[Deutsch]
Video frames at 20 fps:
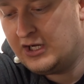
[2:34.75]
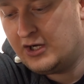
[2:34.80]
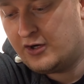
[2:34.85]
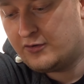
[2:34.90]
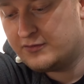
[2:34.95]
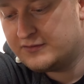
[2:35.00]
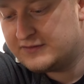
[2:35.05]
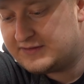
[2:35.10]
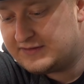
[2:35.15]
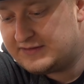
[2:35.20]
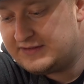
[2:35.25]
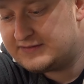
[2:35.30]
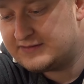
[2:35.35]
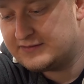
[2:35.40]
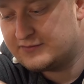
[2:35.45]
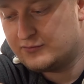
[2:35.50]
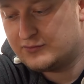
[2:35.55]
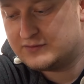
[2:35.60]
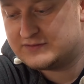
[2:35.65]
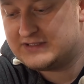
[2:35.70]
Und diese
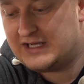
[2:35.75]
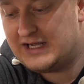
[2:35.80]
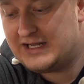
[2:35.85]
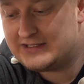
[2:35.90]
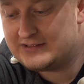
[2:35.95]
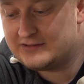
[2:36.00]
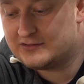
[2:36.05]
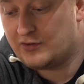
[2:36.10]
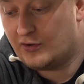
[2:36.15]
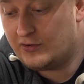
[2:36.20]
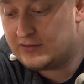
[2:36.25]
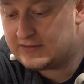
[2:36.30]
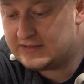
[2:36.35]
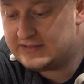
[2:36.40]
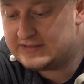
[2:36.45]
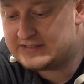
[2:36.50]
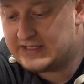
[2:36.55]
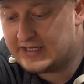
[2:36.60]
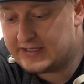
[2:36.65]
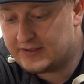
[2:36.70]
Dosen halten
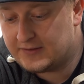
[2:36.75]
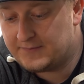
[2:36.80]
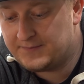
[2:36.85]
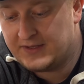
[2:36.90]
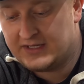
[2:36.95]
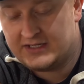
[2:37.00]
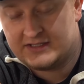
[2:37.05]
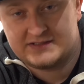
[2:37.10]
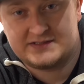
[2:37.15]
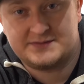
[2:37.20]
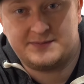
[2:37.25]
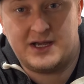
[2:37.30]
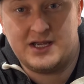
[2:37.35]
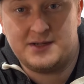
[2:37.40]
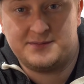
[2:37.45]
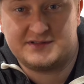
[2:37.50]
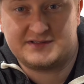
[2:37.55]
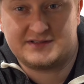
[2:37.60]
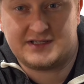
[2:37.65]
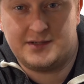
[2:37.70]
deutlich länger, zwei
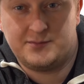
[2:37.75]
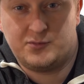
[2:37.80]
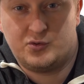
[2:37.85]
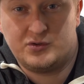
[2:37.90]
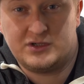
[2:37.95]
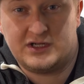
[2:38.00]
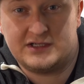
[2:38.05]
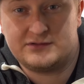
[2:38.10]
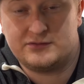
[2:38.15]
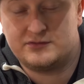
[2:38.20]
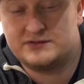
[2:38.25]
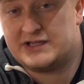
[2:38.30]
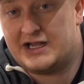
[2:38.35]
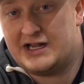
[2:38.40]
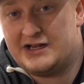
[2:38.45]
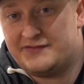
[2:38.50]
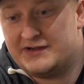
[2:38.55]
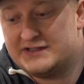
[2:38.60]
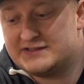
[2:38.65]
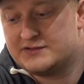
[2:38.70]
bis drei Monate und
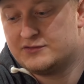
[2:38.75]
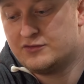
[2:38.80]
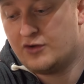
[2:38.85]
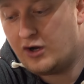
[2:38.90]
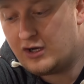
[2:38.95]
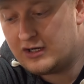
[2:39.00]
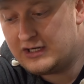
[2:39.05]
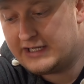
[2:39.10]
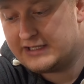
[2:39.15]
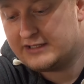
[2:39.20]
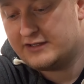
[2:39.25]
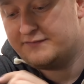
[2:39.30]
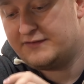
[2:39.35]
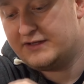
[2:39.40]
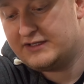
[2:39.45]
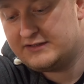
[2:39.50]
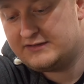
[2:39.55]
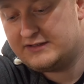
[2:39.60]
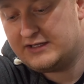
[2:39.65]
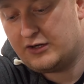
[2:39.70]
teilweise noch länger,
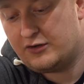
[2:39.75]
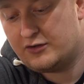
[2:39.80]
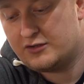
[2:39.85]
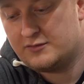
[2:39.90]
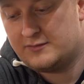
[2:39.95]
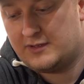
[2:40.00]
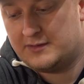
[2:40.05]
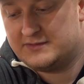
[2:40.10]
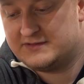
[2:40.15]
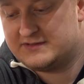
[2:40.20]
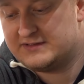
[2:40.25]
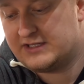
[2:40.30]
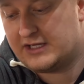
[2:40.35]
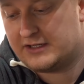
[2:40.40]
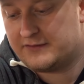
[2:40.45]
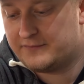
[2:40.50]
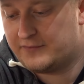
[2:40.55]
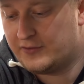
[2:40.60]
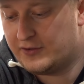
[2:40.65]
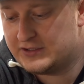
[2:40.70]
wenn ihr die auch nochmal ein bisschen
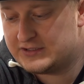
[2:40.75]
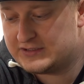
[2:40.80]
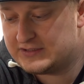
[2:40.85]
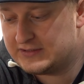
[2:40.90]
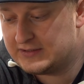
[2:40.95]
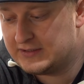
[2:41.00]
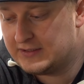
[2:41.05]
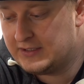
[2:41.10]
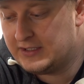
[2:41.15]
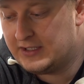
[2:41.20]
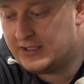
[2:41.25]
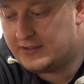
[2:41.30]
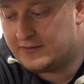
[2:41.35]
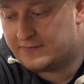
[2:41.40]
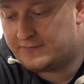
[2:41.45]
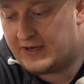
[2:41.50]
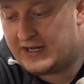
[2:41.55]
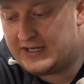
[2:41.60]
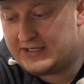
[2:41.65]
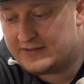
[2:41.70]
anfeuchtet
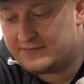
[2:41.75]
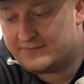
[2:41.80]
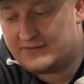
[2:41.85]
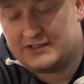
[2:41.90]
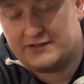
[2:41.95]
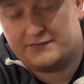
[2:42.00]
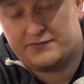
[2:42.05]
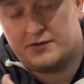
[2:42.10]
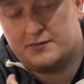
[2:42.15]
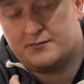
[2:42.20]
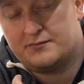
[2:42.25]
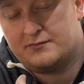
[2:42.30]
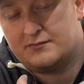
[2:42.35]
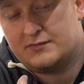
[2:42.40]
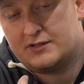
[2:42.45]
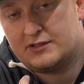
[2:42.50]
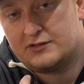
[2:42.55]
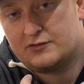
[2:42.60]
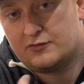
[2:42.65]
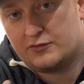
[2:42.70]
vor allen Dingen, wenn die vom
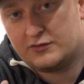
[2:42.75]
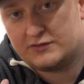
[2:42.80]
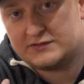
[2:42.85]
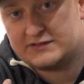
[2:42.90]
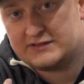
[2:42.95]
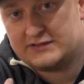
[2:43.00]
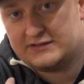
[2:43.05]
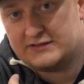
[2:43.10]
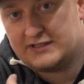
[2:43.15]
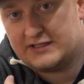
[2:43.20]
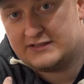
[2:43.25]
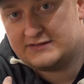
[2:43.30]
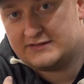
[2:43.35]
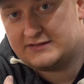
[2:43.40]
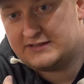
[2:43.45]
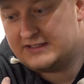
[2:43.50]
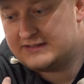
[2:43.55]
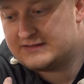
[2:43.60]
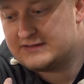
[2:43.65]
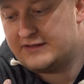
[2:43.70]
äh,
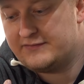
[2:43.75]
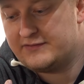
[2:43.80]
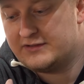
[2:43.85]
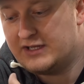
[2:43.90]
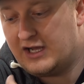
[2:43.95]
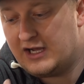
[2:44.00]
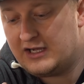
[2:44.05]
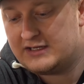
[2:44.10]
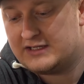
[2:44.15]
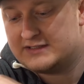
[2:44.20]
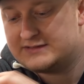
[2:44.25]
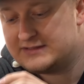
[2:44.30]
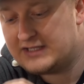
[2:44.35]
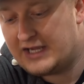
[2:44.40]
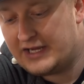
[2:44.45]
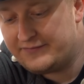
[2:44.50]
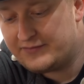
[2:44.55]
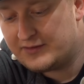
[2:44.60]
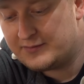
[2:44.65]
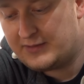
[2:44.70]
Geruchsintensitätslevel nachlassen,
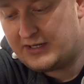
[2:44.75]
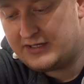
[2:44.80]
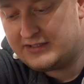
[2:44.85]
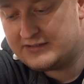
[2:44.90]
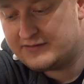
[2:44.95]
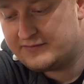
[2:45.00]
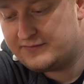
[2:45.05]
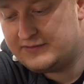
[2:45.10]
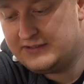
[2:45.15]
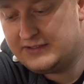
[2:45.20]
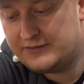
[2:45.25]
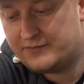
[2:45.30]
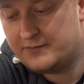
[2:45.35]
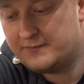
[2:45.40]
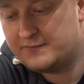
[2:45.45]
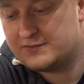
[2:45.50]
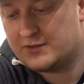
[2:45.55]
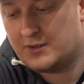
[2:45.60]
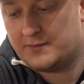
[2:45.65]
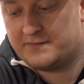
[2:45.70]
einfach mal hier vier,
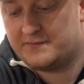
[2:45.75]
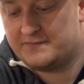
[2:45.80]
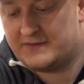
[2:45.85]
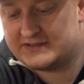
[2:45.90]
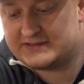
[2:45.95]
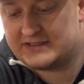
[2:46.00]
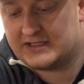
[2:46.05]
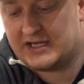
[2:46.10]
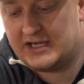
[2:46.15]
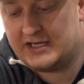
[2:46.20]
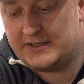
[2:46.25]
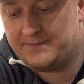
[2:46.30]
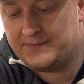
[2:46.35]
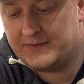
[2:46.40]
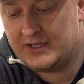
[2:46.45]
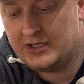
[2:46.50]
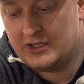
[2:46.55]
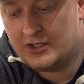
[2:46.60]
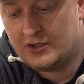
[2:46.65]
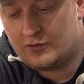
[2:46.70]
fünf Tropfen Wasser rein
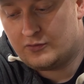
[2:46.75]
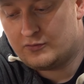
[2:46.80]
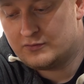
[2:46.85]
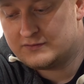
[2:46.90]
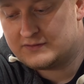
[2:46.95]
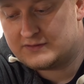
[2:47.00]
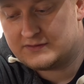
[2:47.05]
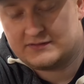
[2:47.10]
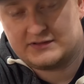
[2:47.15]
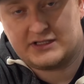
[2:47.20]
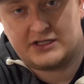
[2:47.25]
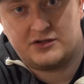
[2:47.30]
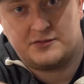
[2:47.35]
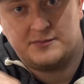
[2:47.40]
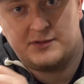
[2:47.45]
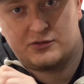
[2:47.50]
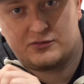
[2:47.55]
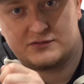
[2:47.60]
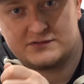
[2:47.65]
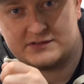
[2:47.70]
und dann
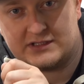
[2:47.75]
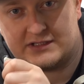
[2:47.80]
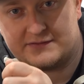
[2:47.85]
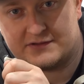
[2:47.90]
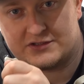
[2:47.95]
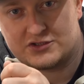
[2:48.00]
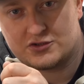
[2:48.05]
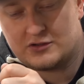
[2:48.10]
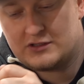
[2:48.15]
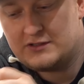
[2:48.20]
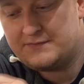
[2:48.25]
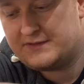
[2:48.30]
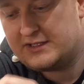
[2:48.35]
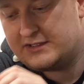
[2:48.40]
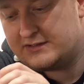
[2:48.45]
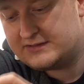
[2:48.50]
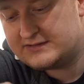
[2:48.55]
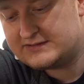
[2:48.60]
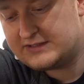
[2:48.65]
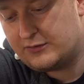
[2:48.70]
nochmal kurz etwas schütteln.
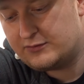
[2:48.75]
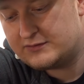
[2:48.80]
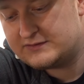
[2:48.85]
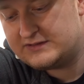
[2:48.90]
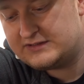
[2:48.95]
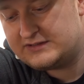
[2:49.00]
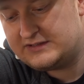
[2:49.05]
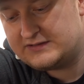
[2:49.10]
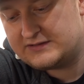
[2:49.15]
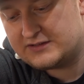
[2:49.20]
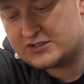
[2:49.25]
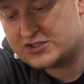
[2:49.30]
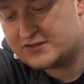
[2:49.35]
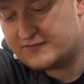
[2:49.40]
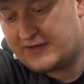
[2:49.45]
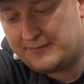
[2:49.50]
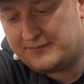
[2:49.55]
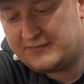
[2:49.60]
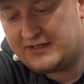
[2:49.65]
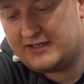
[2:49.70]
Dann saugt sich dieser
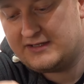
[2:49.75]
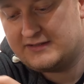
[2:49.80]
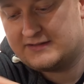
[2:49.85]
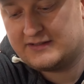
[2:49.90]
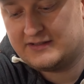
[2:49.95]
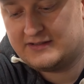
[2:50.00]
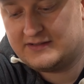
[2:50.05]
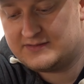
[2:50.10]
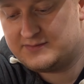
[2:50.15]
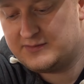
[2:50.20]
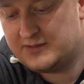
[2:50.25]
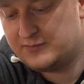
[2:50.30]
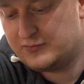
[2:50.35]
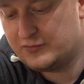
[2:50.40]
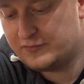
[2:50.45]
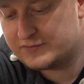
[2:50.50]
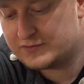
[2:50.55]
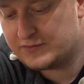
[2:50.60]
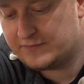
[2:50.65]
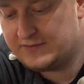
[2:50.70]
Schwamm, der hier drin ist, mit dem
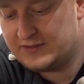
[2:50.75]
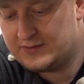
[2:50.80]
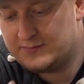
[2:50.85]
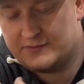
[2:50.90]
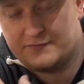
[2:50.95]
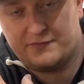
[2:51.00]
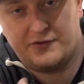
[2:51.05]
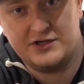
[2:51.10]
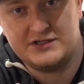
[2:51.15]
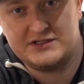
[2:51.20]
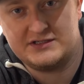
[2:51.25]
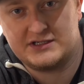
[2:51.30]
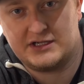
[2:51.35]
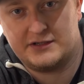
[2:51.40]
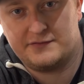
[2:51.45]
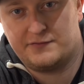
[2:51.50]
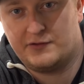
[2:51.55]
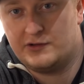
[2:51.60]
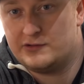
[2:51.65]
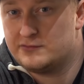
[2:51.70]
Duftstoff wieder mit
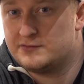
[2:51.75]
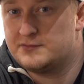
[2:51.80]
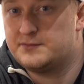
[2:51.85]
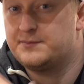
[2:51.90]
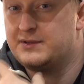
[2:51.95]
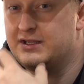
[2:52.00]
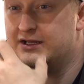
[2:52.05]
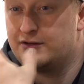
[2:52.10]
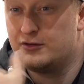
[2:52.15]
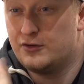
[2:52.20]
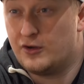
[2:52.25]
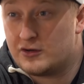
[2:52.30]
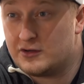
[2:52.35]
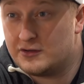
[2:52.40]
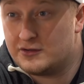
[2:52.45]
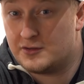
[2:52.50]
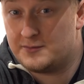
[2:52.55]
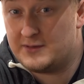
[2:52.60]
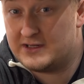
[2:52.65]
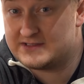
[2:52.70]
Feuchtigkeit voll und bringt locker
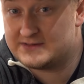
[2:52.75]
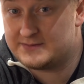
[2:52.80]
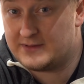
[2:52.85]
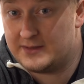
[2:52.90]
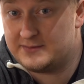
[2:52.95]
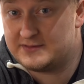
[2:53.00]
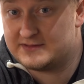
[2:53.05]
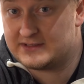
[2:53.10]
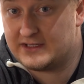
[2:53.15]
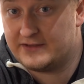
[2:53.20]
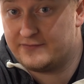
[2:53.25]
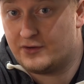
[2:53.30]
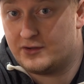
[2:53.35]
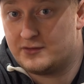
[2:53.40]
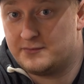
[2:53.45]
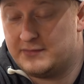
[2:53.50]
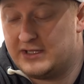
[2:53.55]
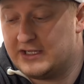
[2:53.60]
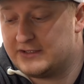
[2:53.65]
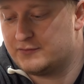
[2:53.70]
nochmal zwei bis drei
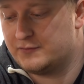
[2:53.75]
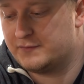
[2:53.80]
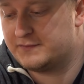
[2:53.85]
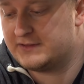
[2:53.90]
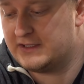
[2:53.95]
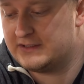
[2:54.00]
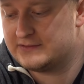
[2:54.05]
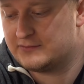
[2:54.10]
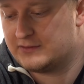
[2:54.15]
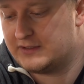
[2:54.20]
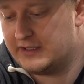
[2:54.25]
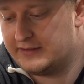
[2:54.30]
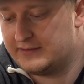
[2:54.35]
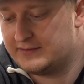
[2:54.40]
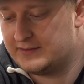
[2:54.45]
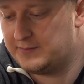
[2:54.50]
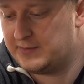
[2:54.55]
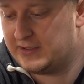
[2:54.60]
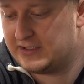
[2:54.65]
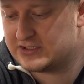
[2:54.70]
Wochen mehr Duft. Also kleiner
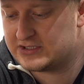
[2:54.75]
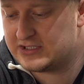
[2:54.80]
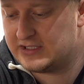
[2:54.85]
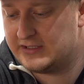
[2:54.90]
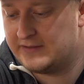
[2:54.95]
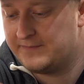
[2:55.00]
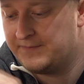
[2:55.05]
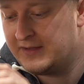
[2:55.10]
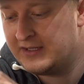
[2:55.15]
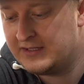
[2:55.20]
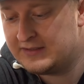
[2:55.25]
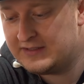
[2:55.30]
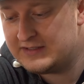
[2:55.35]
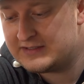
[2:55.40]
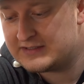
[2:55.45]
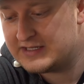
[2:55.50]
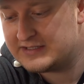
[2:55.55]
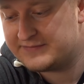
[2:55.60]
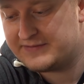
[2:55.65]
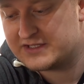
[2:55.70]
Tipp an der Stelle,
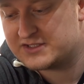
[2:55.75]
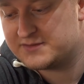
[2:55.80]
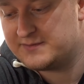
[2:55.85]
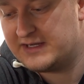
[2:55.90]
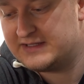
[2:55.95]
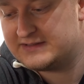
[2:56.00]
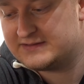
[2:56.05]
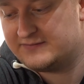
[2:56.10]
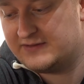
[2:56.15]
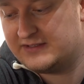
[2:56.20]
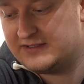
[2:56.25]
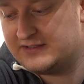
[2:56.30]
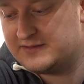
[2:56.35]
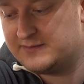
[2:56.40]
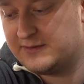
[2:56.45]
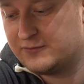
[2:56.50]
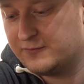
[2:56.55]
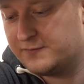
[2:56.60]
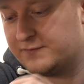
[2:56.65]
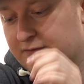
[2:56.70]
nicht gleich wegschmeißen, wenn die nicht
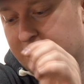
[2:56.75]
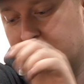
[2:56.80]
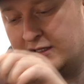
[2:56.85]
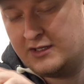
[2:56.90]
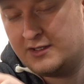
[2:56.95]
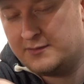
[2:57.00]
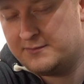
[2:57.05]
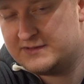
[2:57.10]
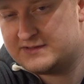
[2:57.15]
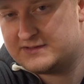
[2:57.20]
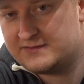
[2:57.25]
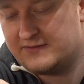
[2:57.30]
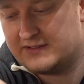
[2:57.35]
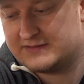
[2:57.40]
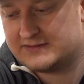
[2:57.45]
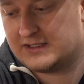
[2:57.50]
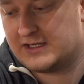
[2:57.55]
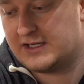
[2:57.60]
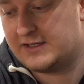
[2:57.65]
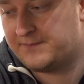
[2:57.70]
mehr duften, bisschen
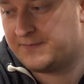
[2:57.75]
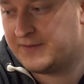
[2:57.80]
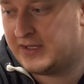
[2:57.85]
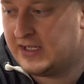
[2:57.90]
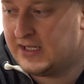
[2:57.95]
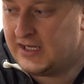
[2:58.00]
Wasser rein.